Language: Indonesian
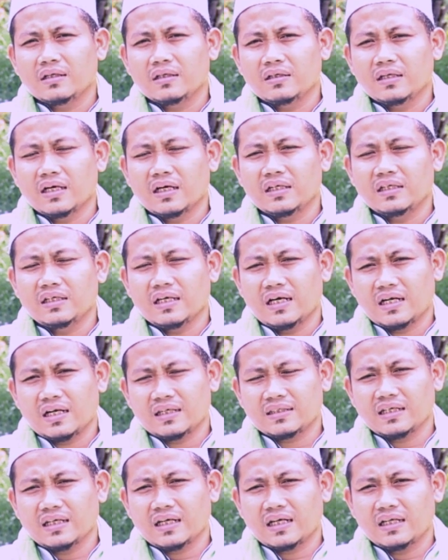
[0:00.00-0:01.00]
yang ia
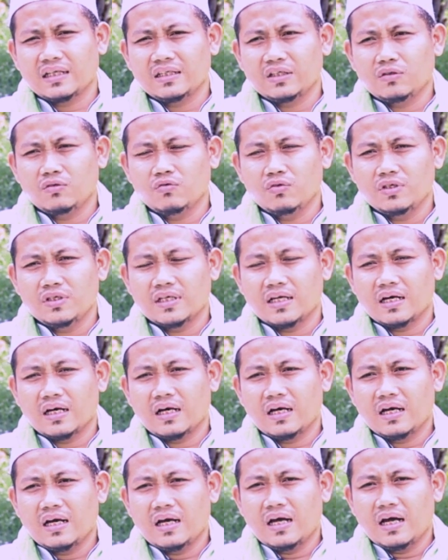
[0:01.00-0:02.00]
rasakan di dunia.
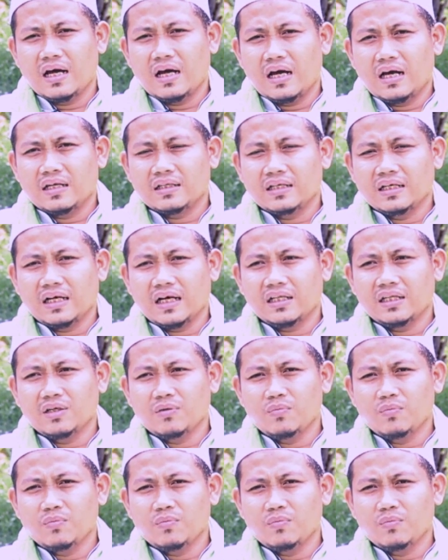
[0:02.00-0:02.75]
Dengan